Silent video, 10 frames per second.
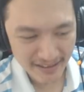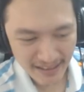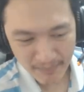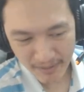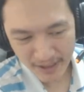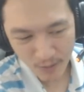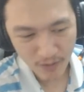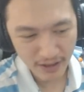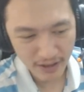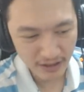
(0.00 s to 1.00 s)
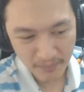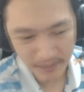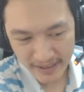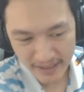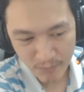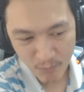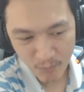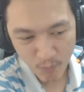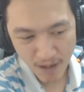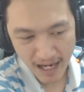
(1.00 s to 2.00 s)
ล่ะเออให้มันโดนแล้วก็มีไอ้มุม
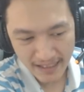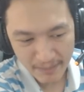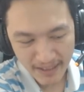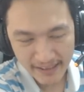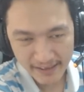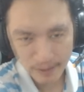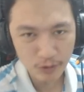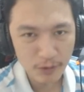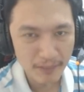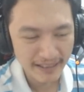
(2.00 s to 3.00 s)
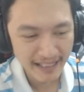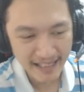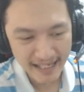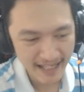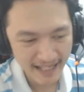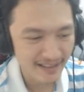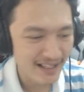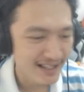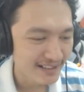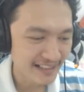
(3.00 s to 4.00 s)
ขวาที่เป็นเลขศูนย์ก็เป็นคะแนน
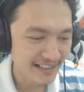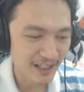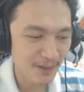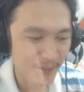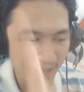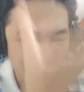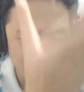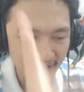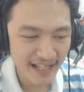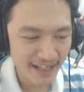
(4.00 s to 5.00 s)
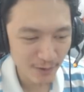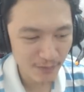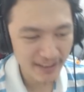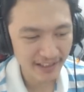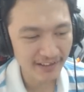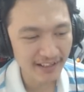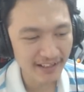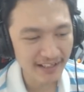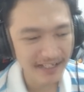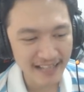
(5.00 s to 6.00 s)
ยิ่งเราปาพิซซ่าโดนเด็กเท่าไห
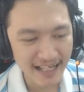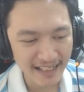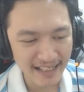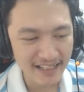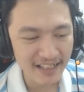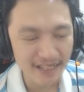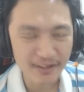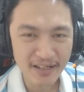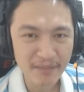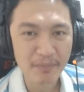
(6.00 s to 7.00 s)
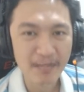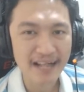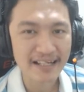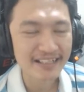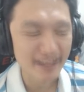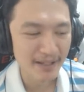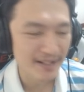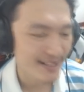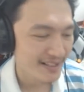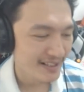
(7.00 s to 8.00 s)
ร่ยิ่งได้คะแนนเยอะเท่านั้นอะไรประมาณนี้ใช่ไหม
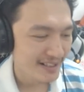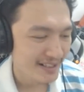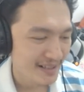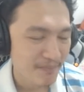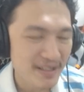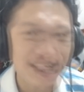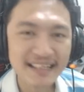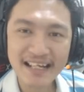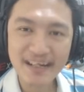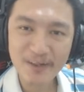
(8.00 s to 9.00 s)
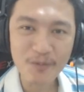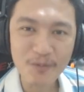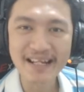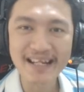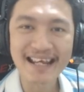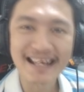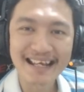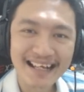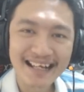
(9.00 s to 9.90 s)
มันจะสนุกไหมเนี่ย